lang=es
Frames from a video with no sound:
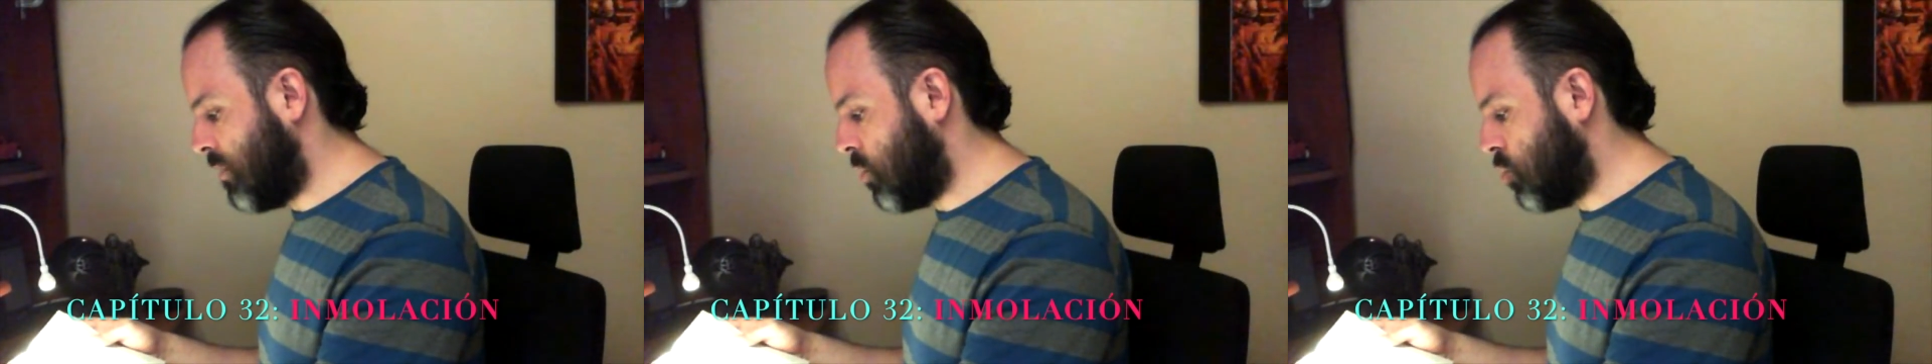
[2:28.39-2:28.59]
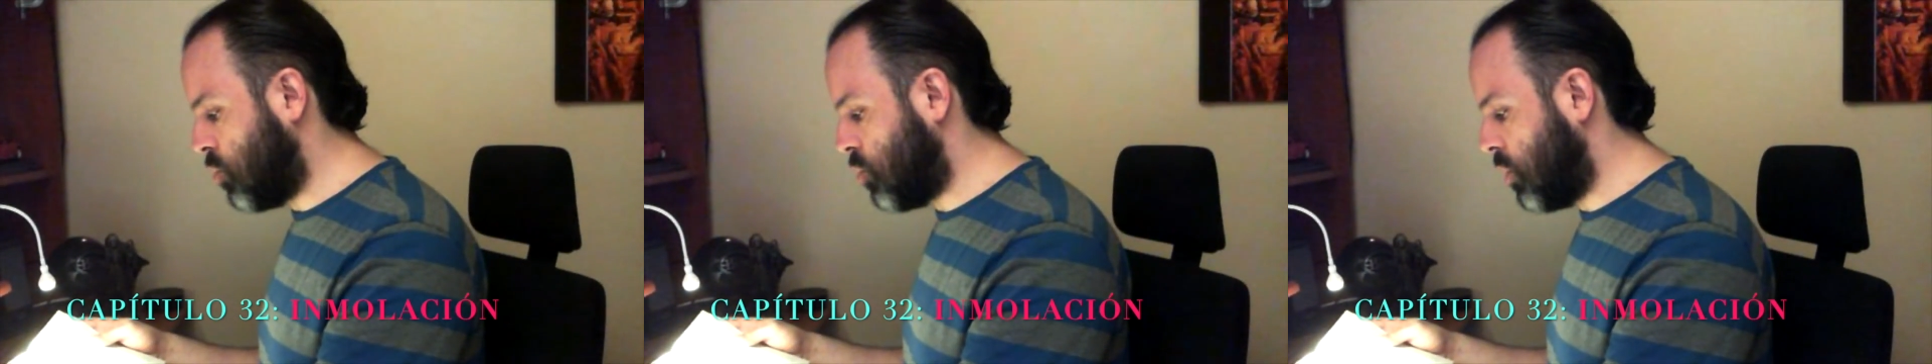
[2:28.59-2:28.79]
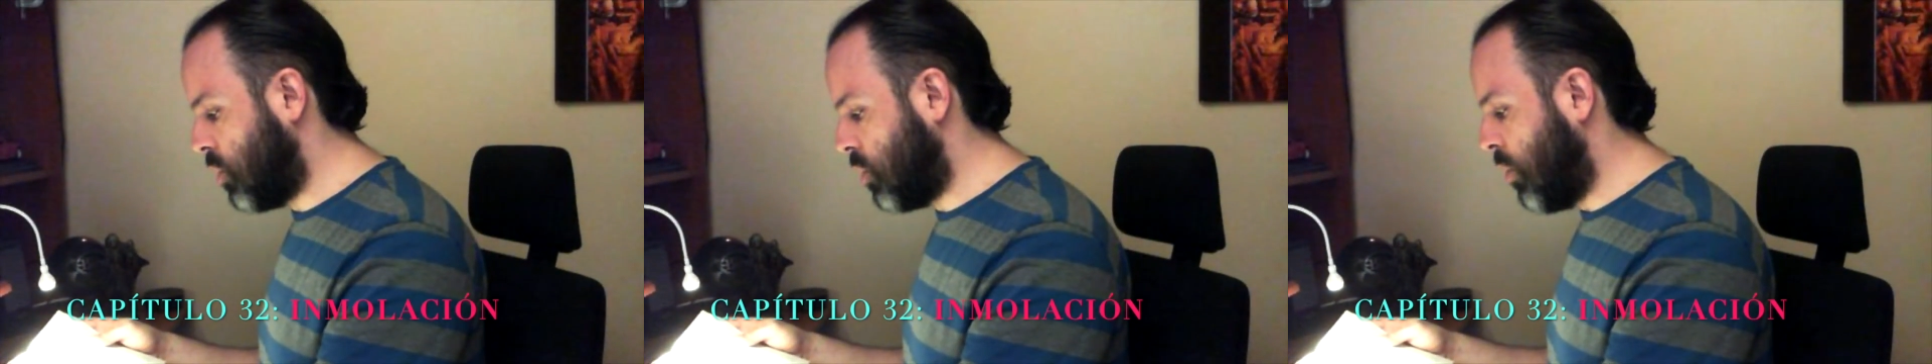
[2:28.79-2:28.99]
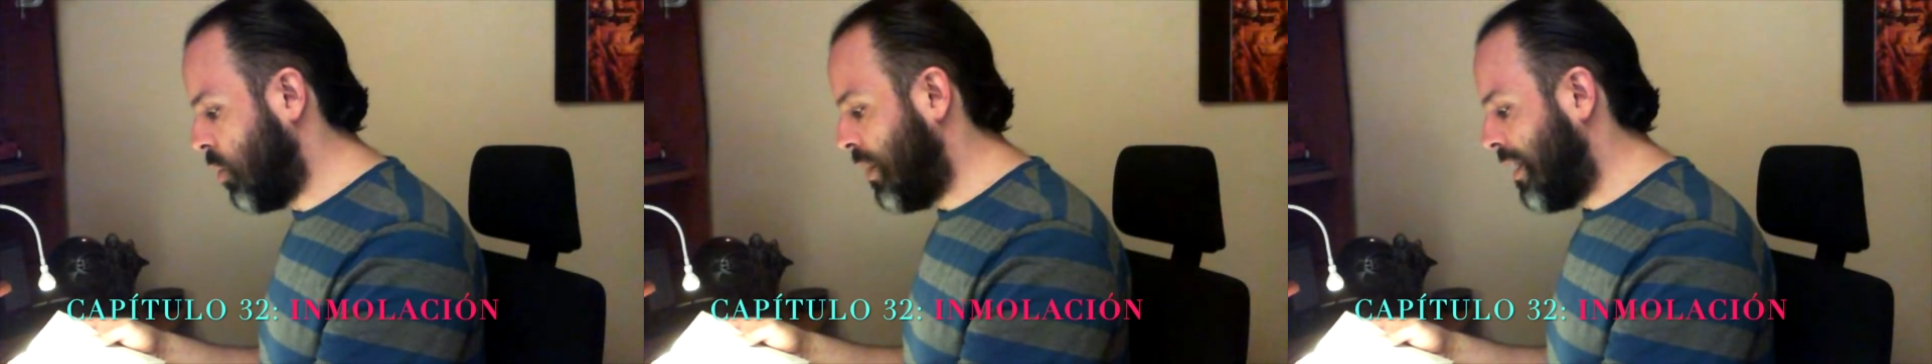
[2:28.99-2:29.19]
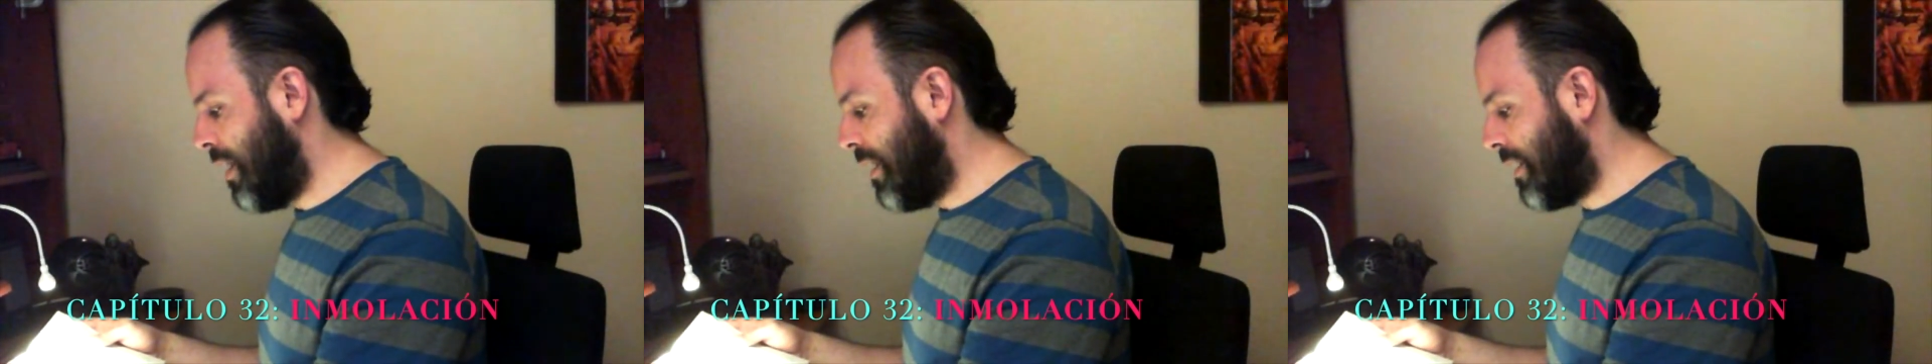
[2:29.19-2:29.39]
consigo
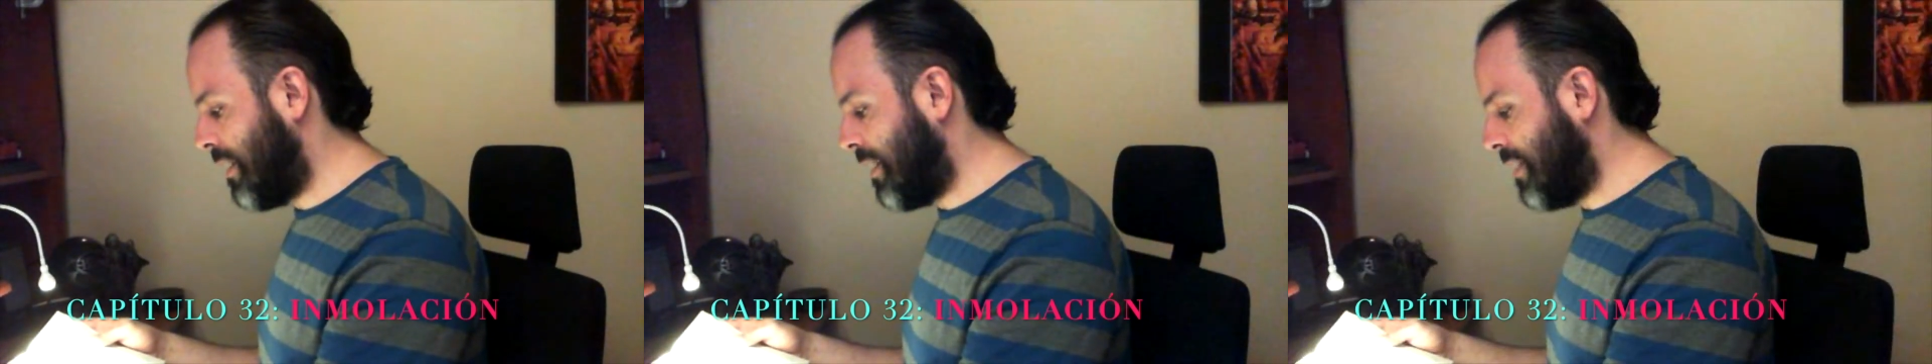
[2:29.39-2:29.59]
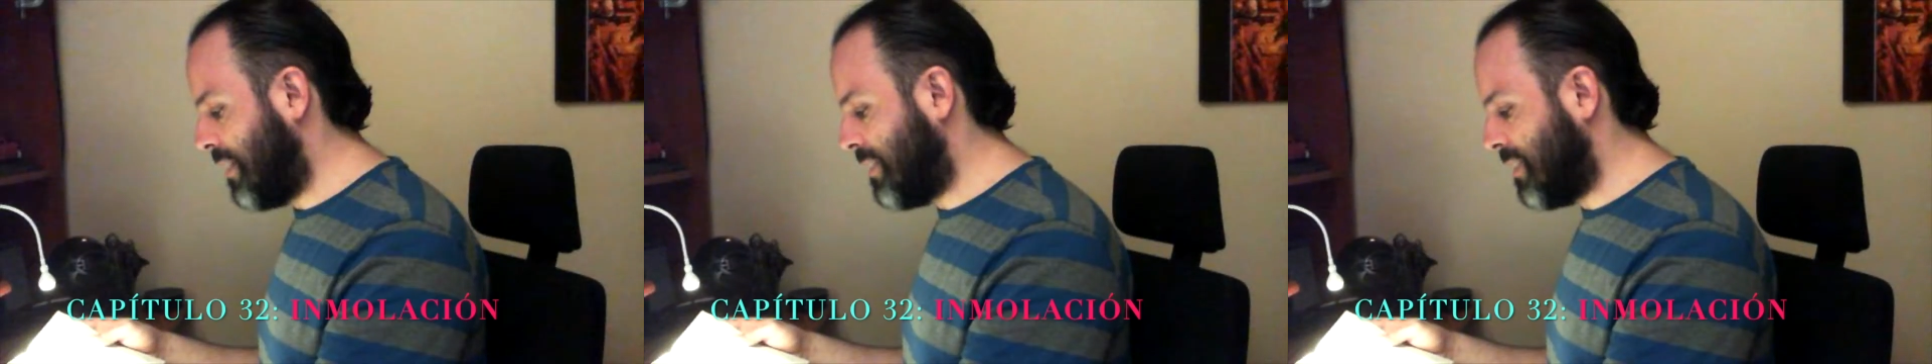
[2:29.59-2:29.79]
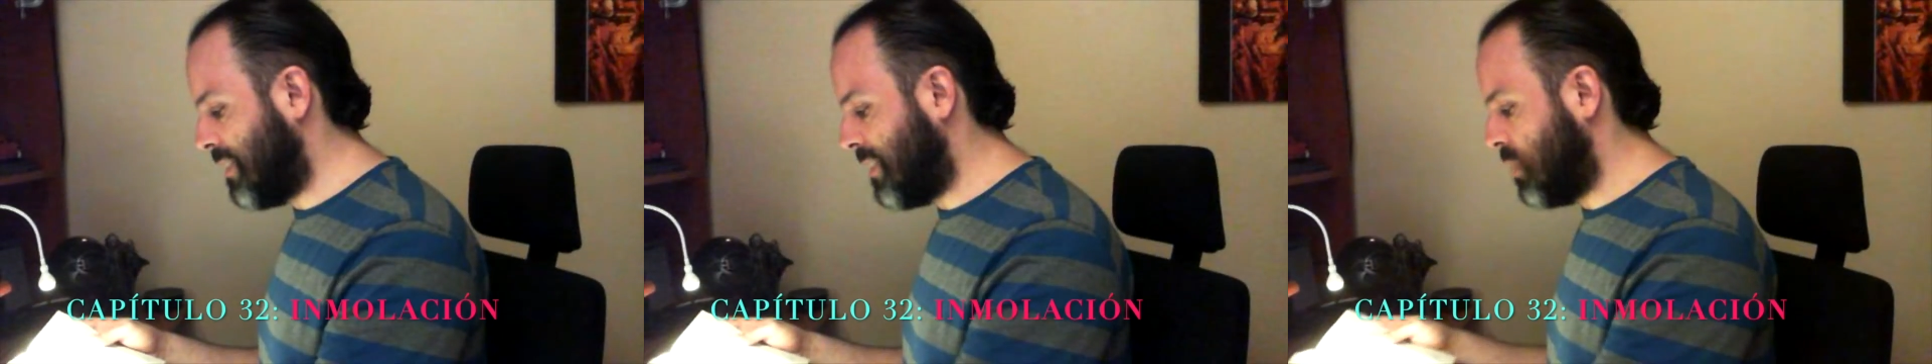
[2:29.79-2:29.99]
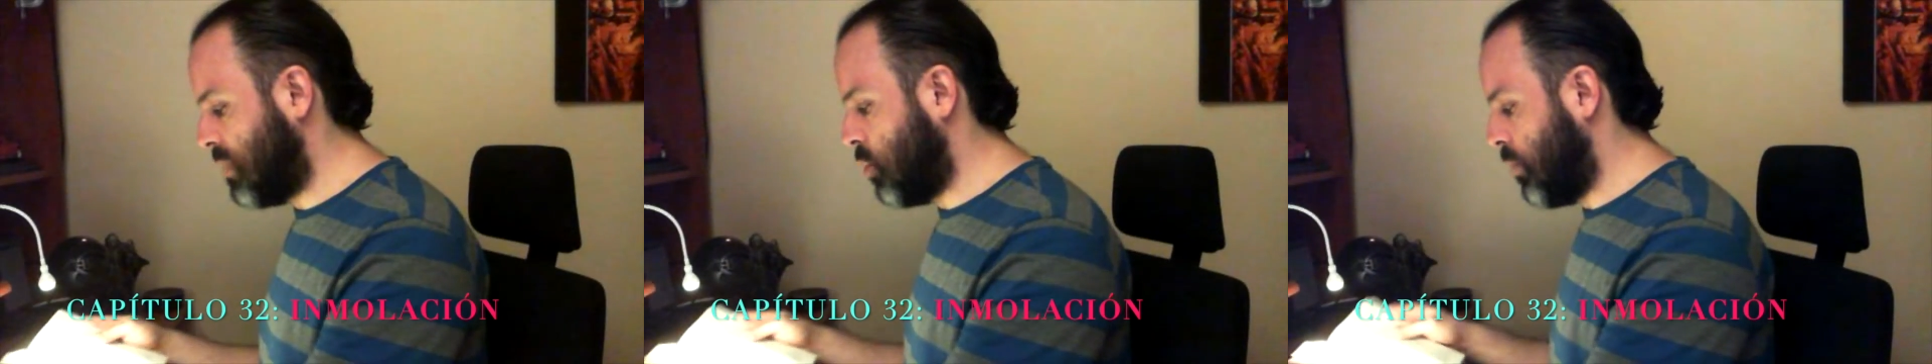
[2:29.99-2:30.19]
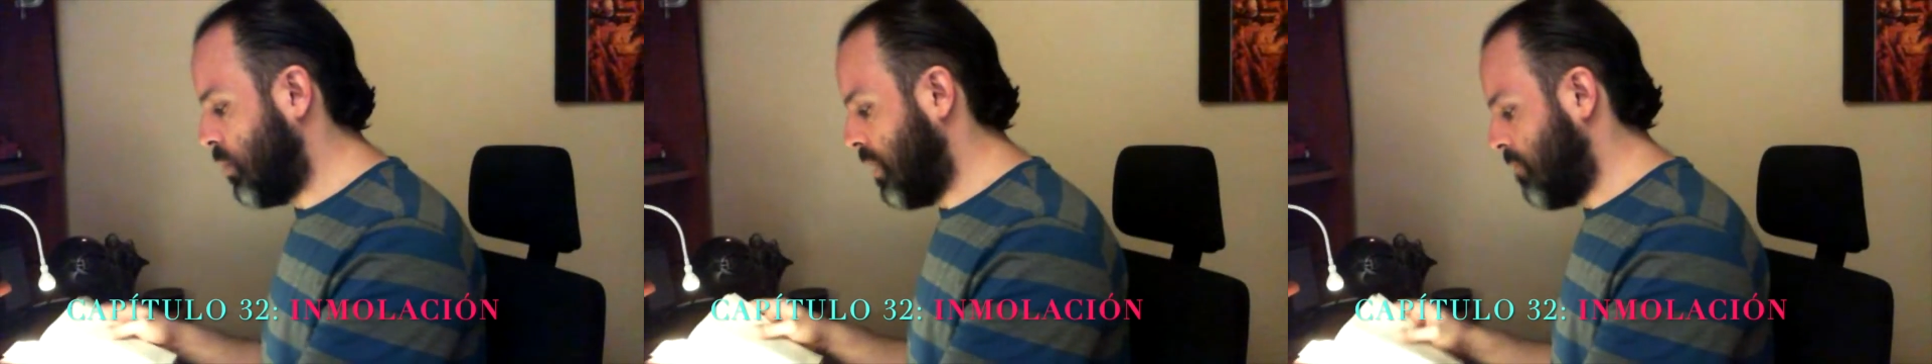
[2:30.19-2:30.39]
rachas de
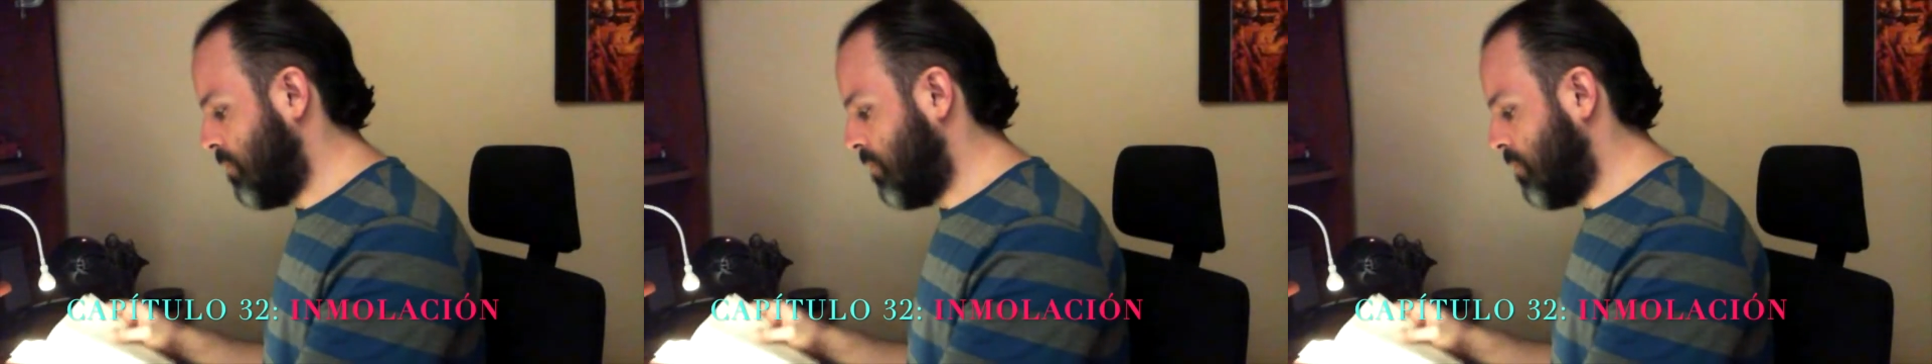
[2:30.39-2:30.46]
lluvia